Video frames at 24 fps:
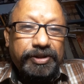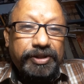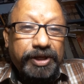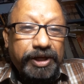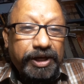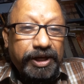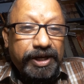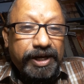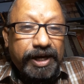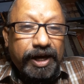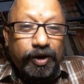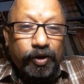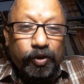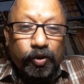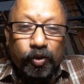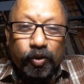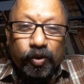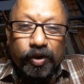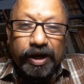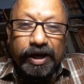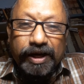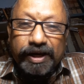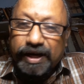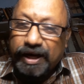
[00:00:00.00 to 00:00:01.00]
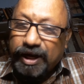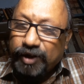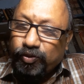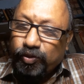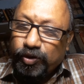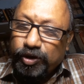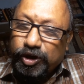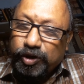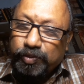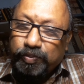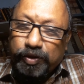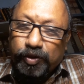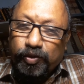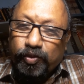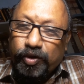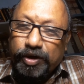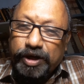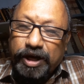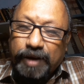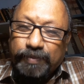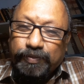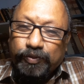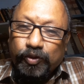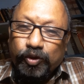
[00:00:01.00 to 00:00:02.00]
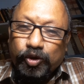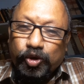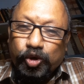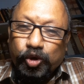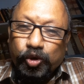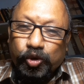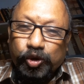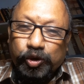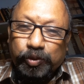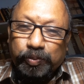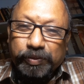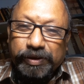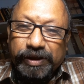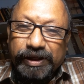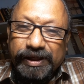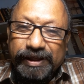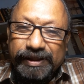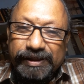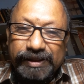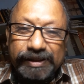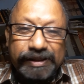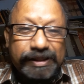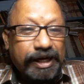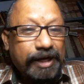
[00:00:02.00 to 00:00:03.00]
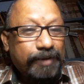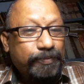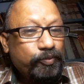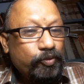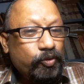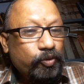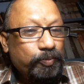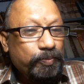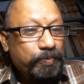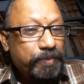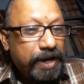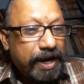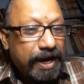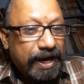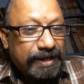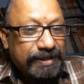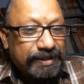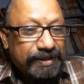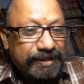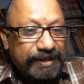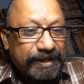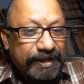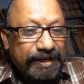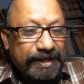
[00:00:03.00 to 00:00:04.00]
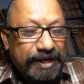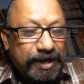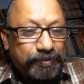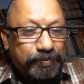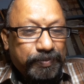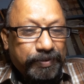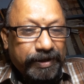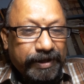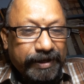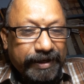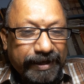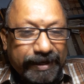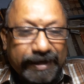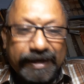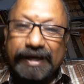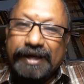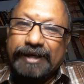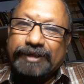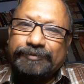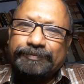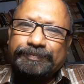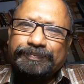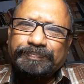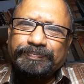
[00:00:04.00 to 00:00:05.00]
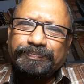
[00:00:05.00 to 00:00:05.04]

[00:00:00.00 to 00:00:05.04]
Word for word: देना होगा ना तो इसमें कोई आपको छूट मिलेगी आपको ब्याज देना पड़ेगा